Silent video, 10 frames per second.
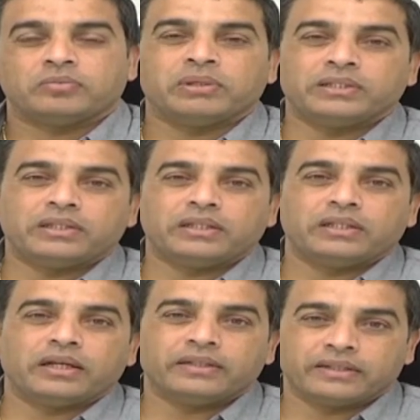మంచి
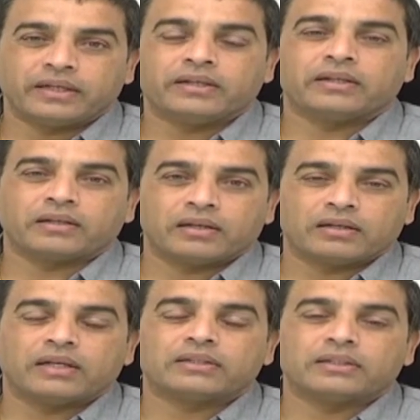ఎంటర్టైనర్గా
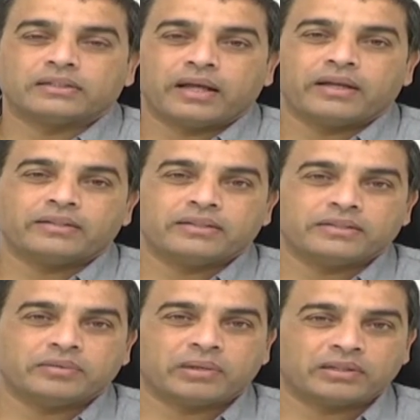కథను తయారు
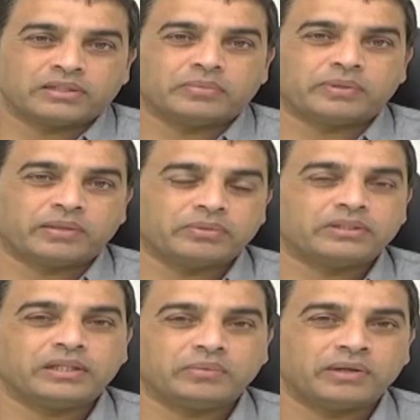చేసి మాకు చెప్పడం
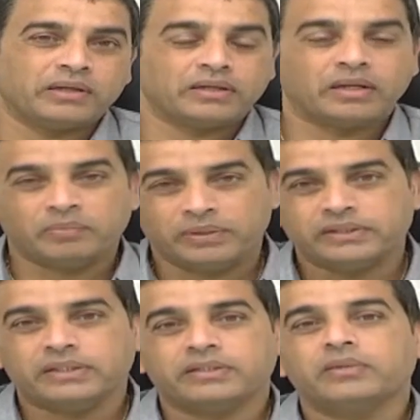ఈ సినిమా
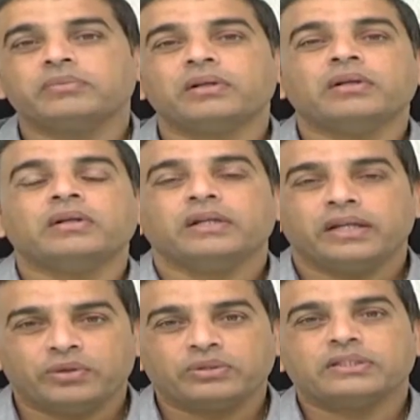కంప్లీట్ చేసాం
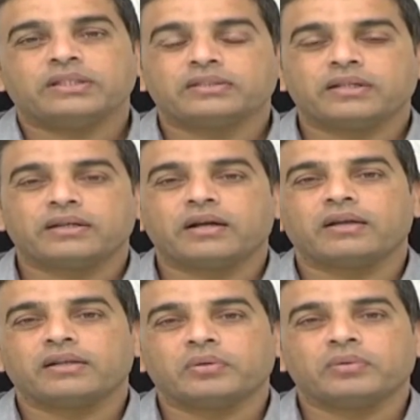ఈరోజు సెన్సార్
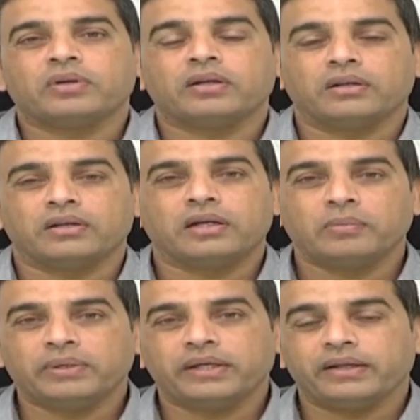కార్యక్రమాలు కూడా
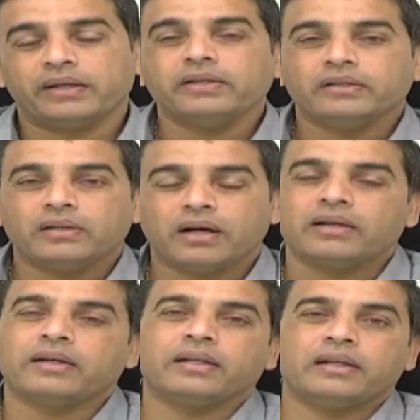కంప్లీట్ అయ్యాయి
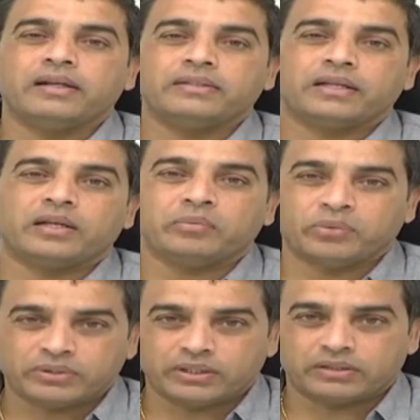ఆల్రెడీ రిలీజ్ అయిన
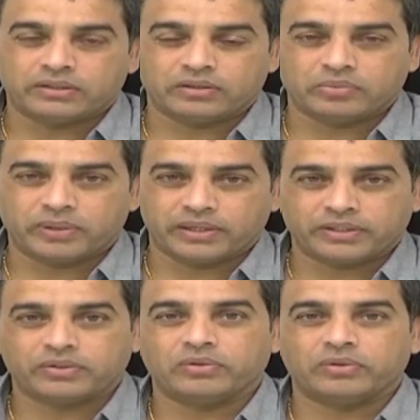మ్యూజిక్
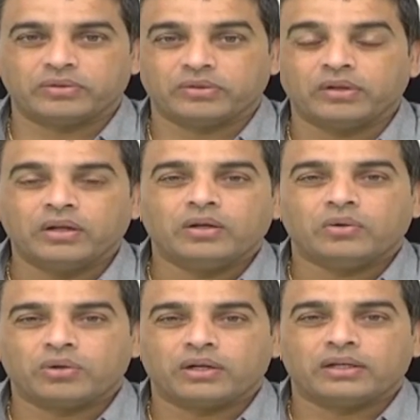ప్రేక్షకుల్లో
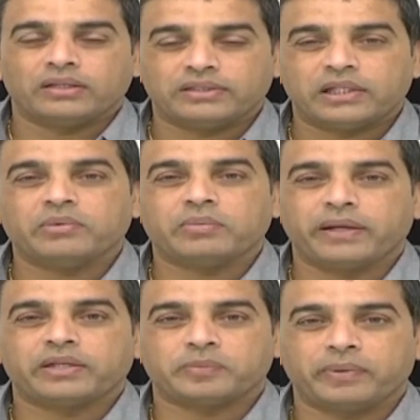ఒక ఈ
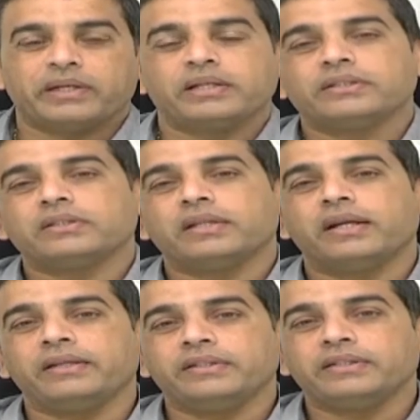సినిమాపై ఎక్స్పెక్టేషన్
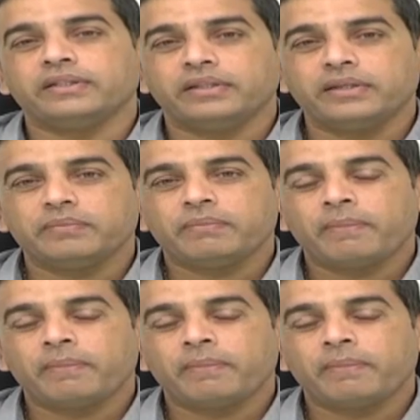క్రియేట్ చేసింది